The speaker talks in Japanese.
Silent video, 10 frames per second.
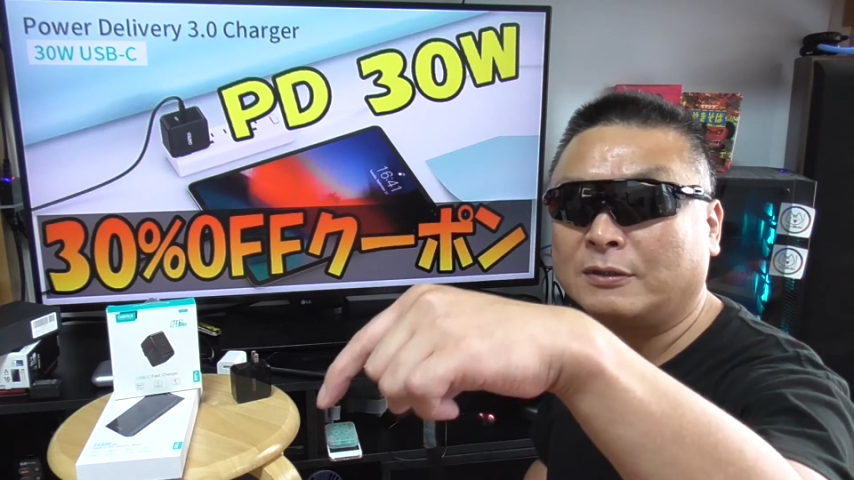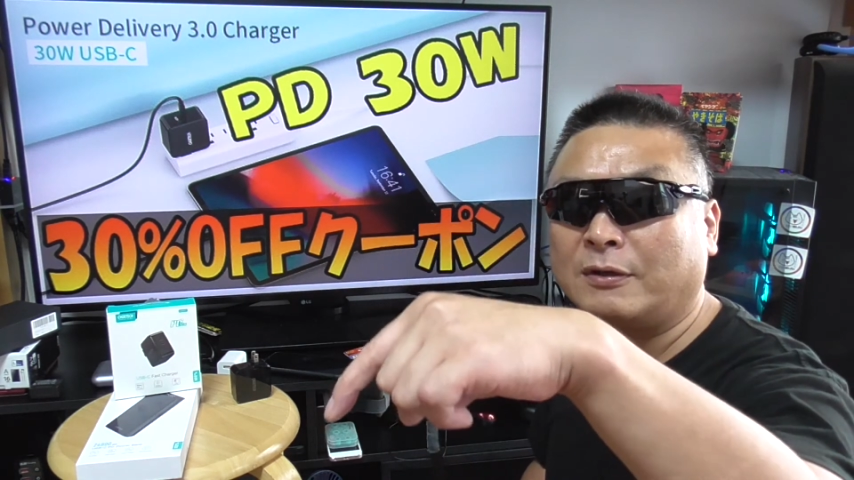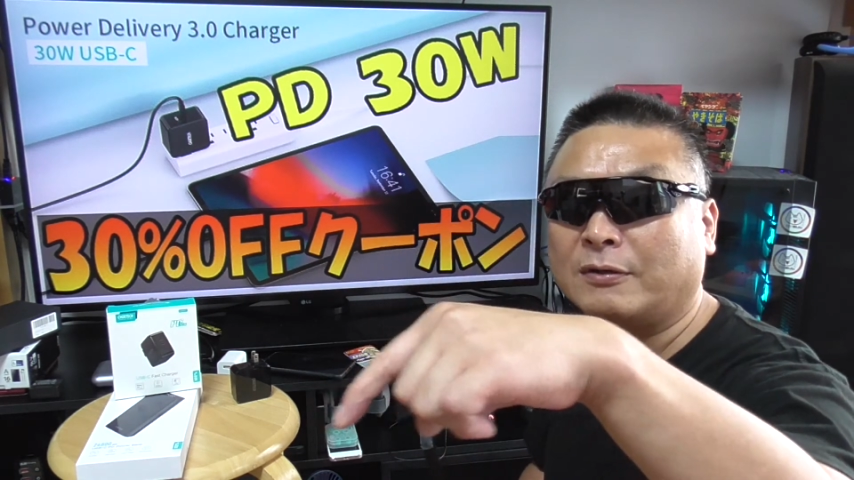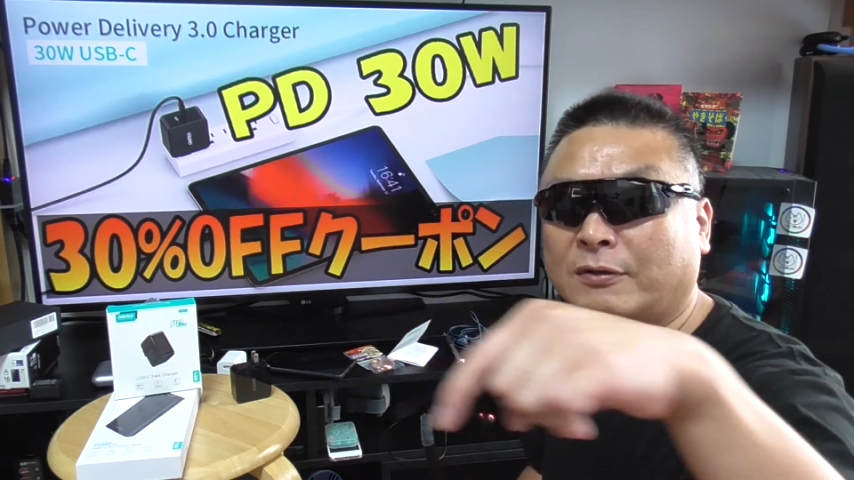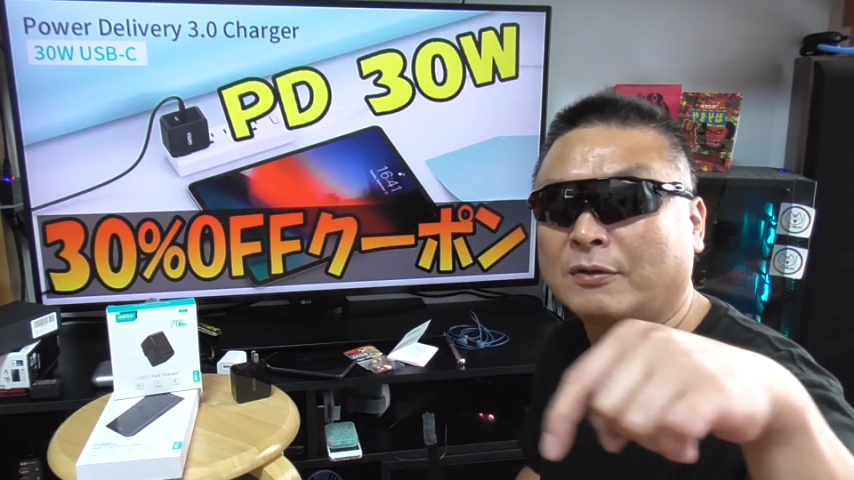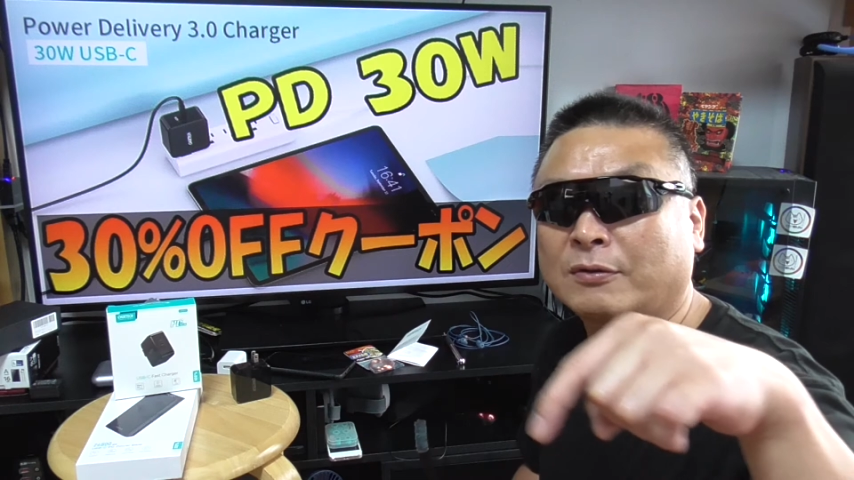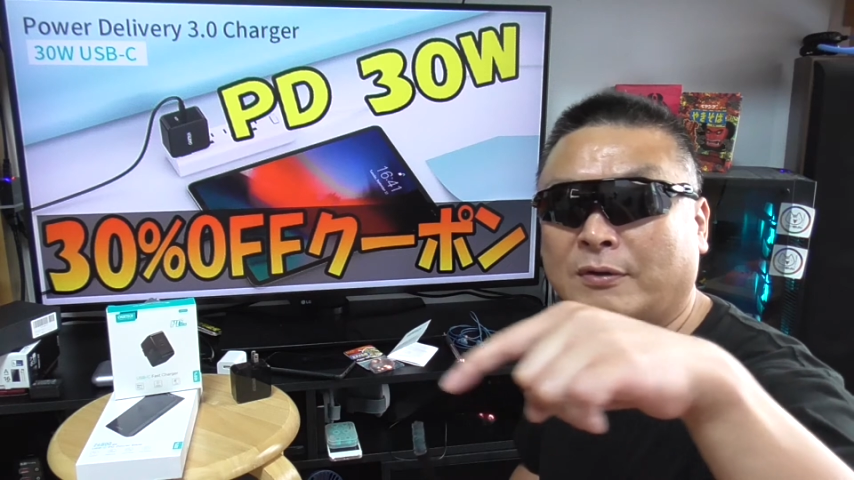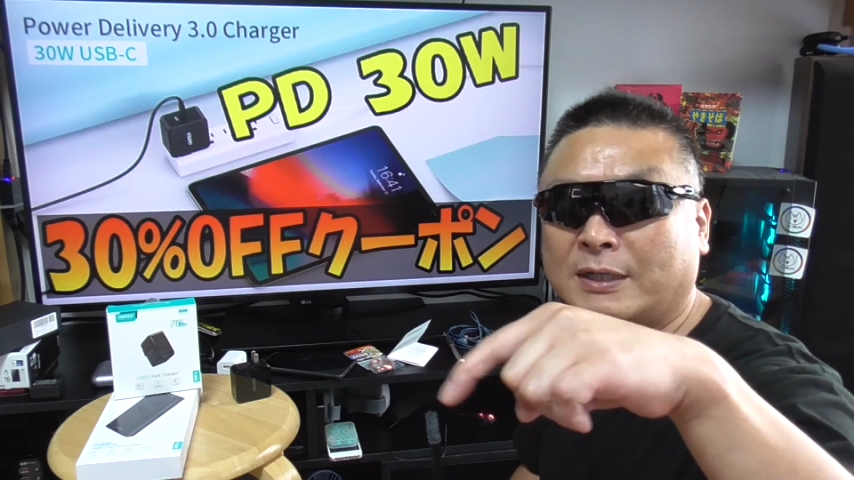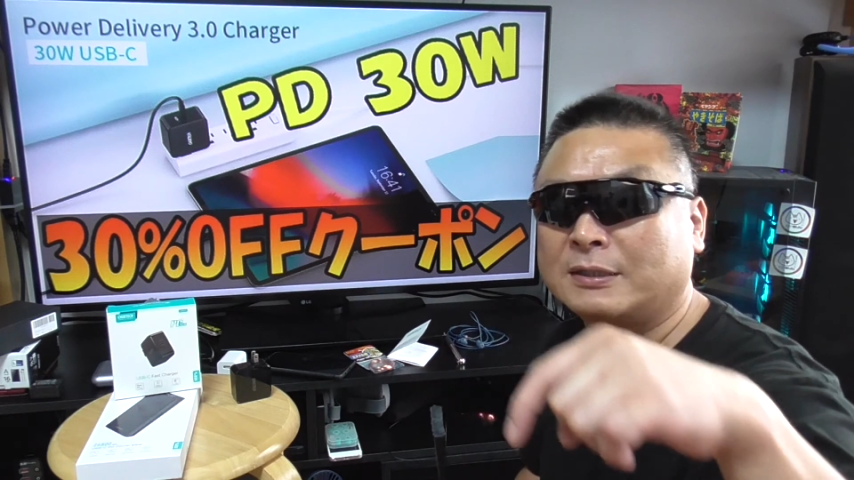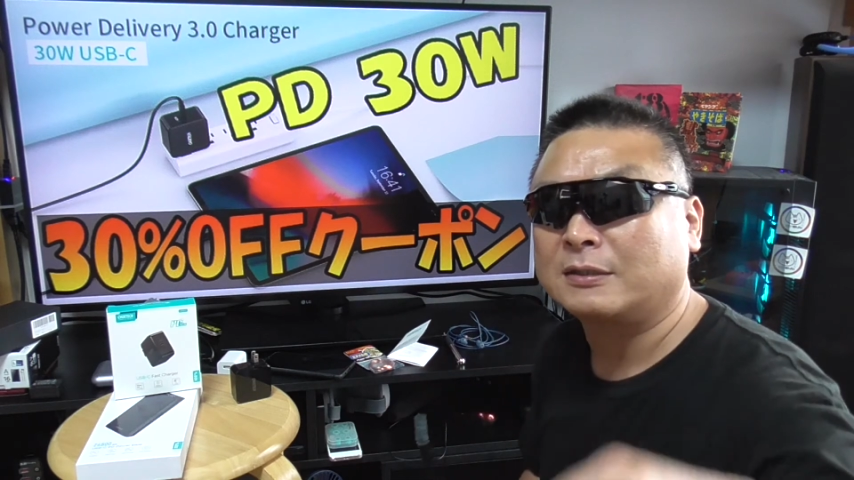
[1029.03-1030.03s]
いのこの
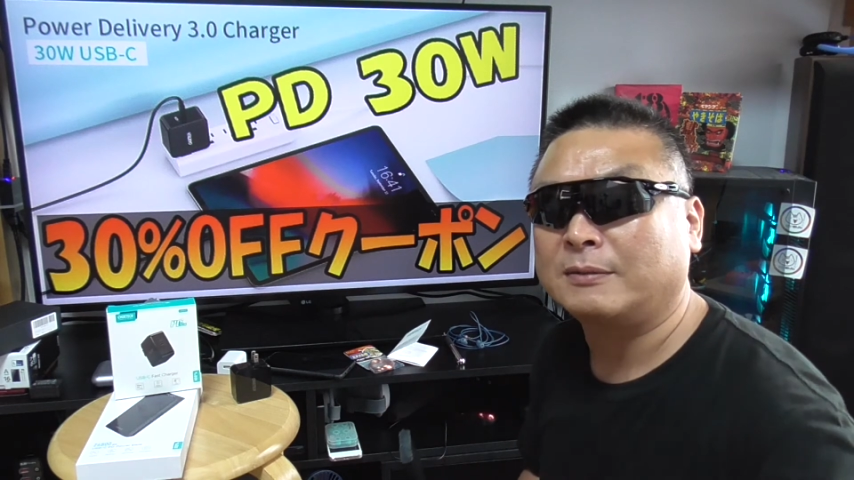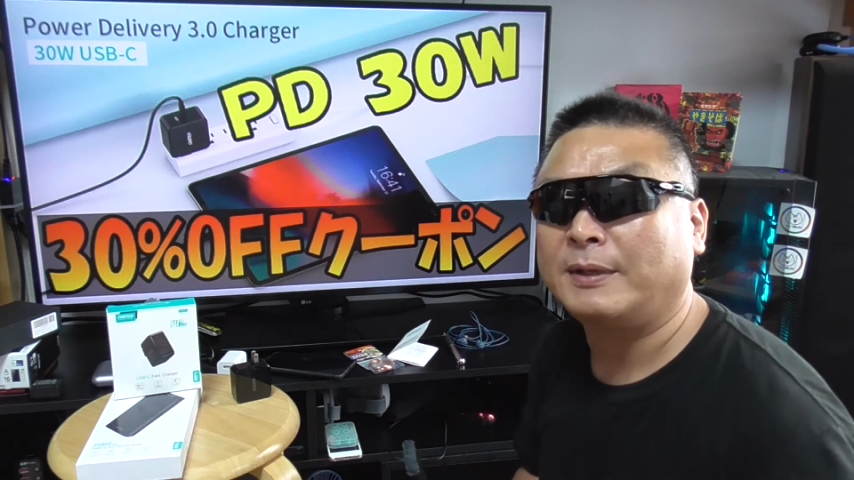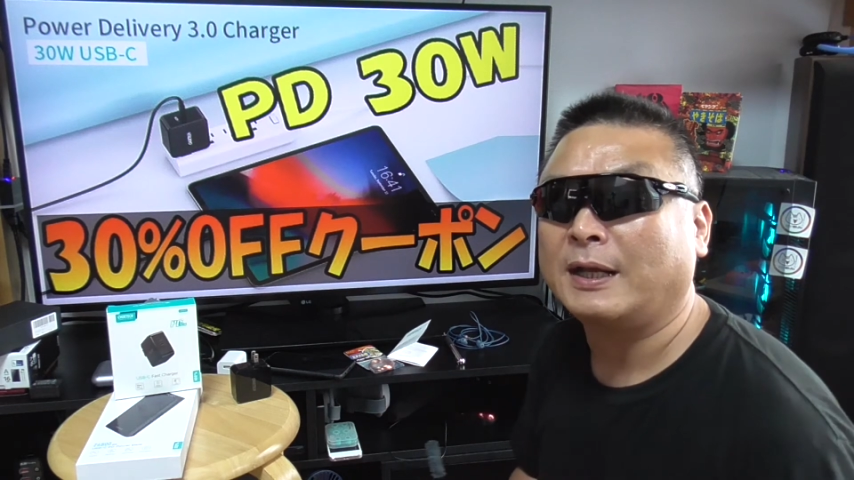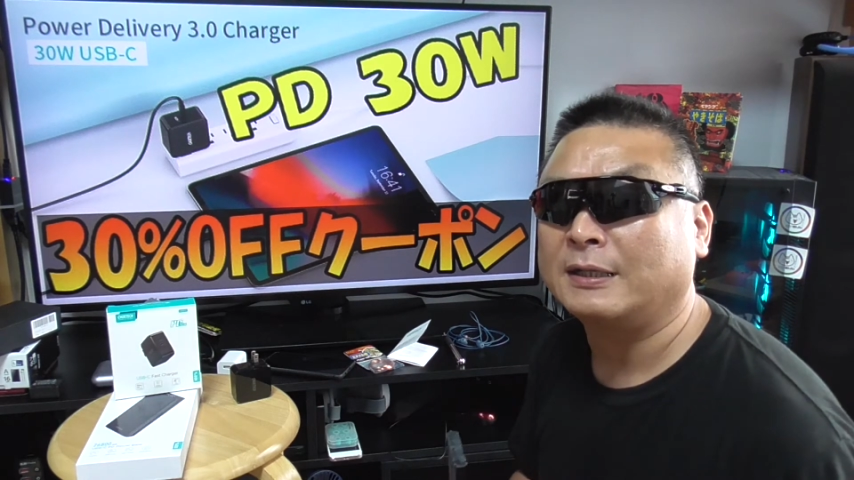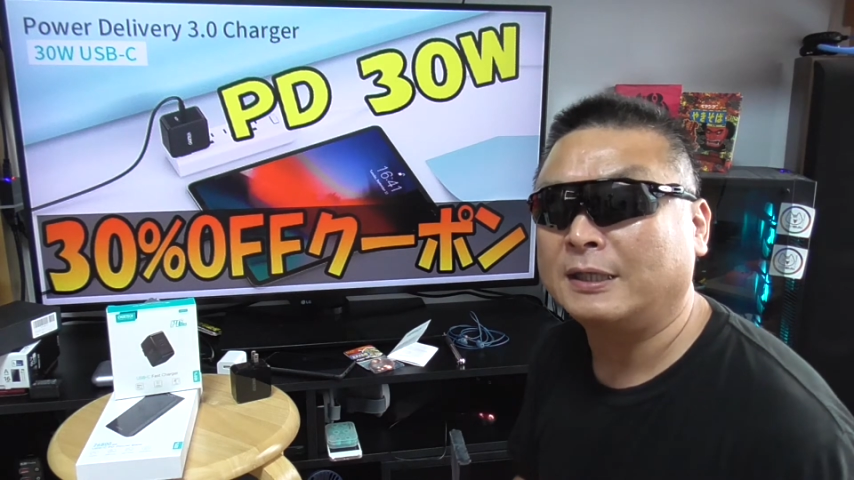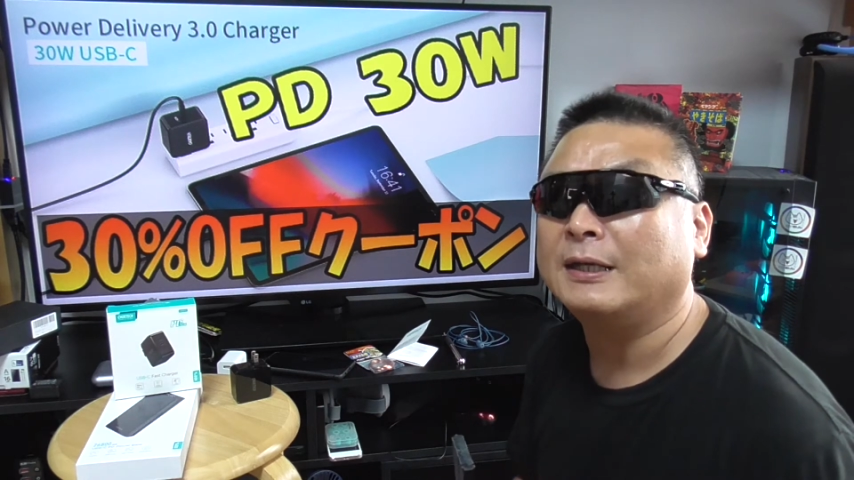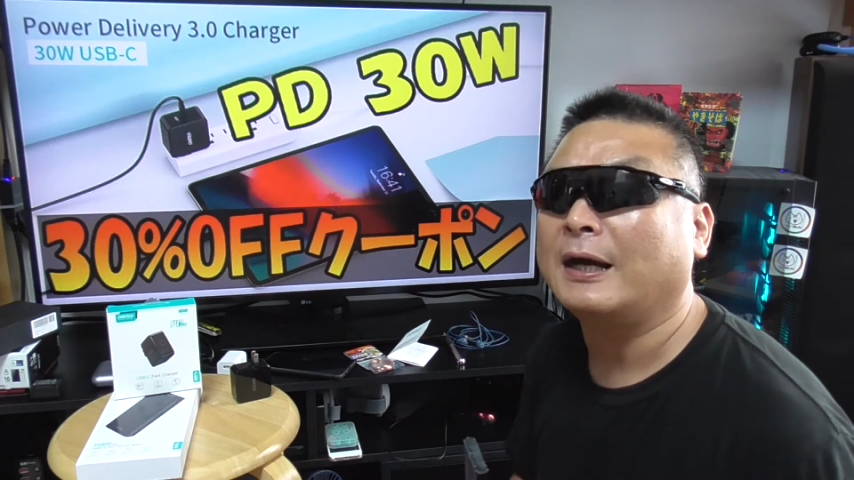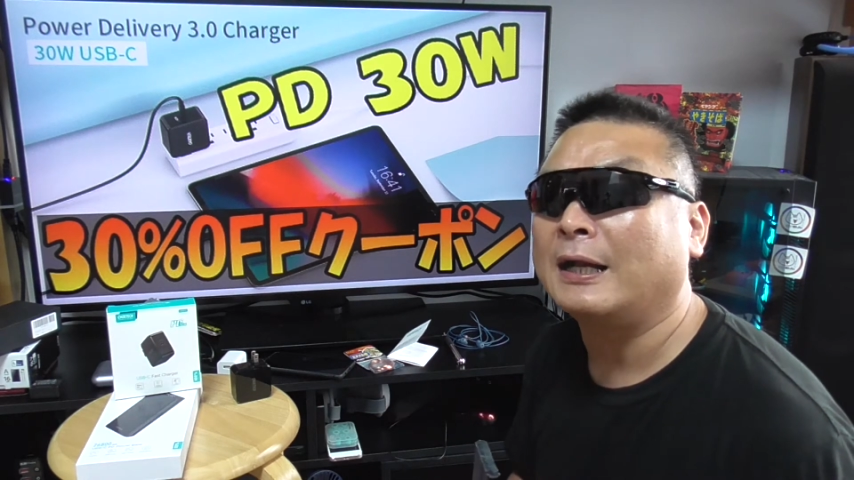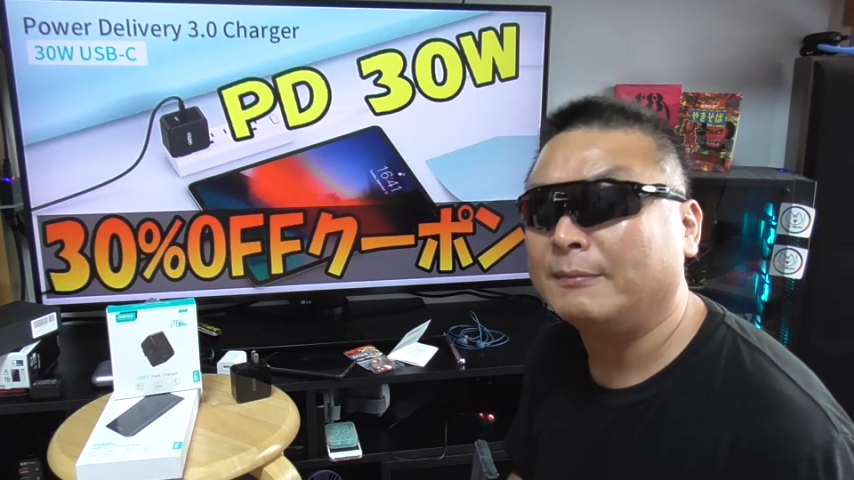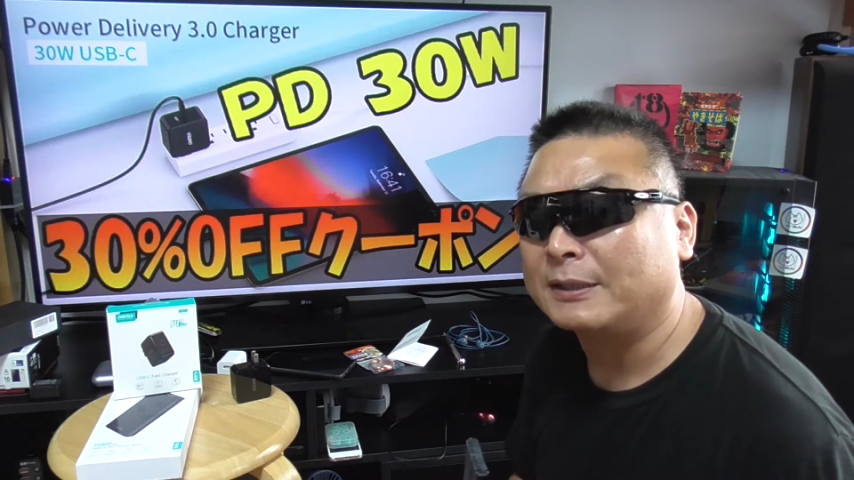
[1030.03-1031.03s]
動画説明欄に
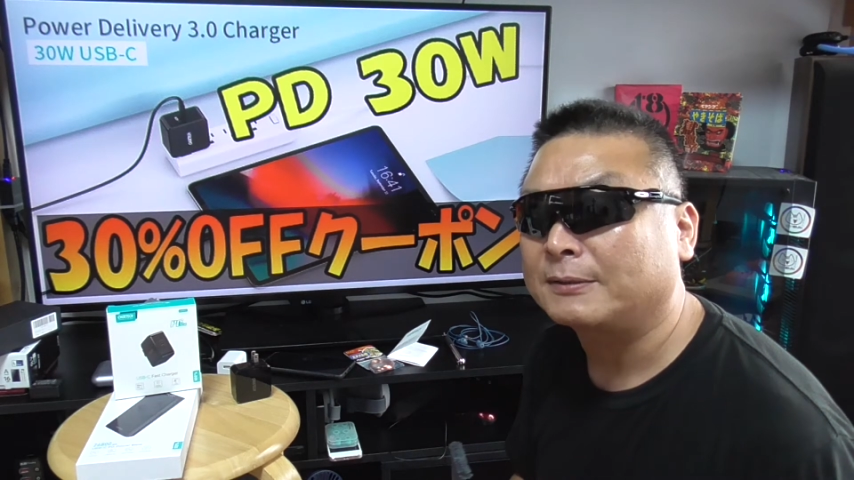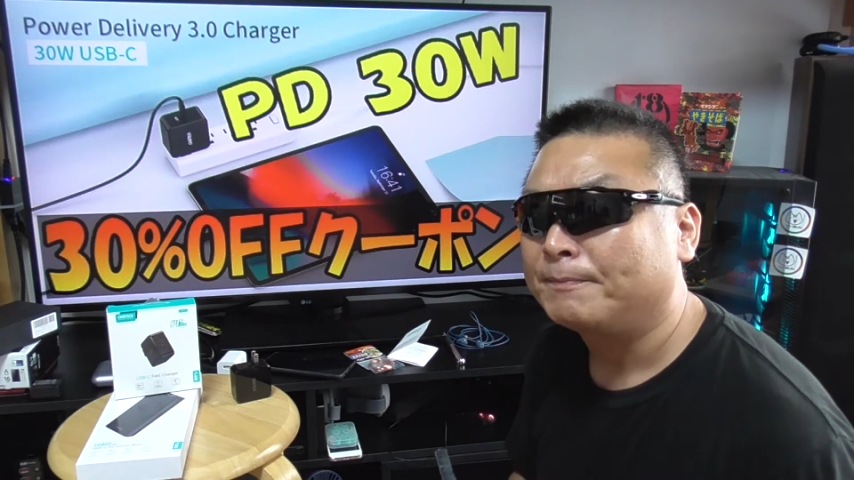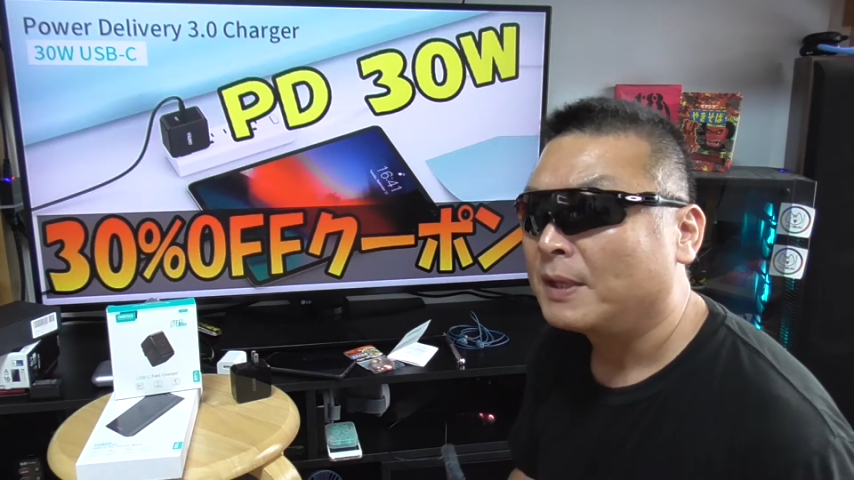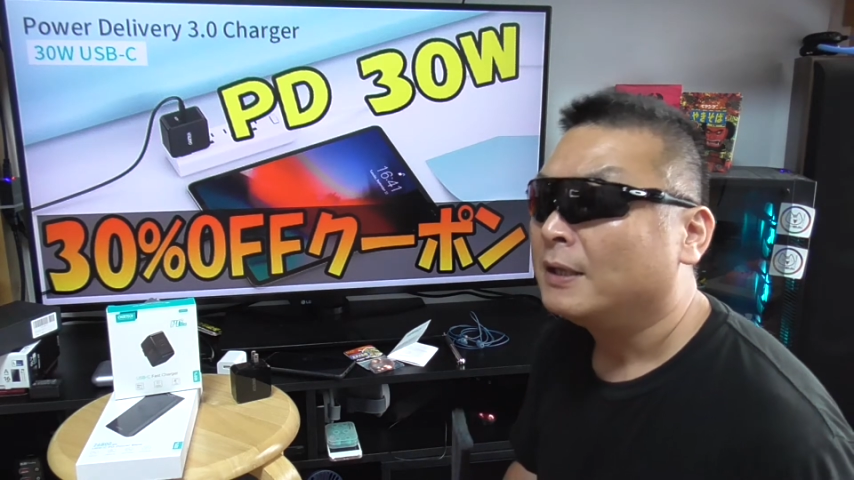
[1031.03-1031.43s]
あります